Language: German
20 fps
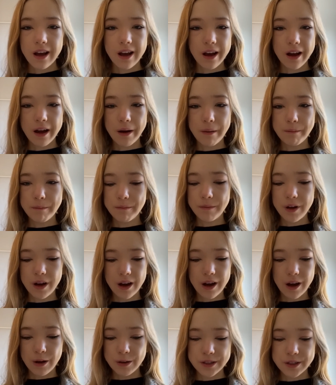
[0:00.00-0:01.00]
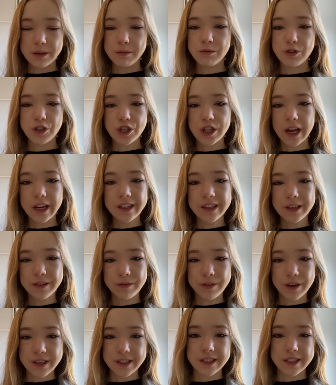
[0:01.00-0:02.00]
ähm, aus dem Stand
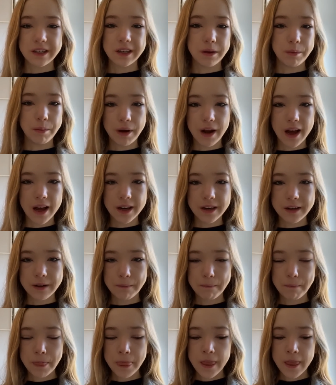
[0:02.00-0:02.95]
fast geplant.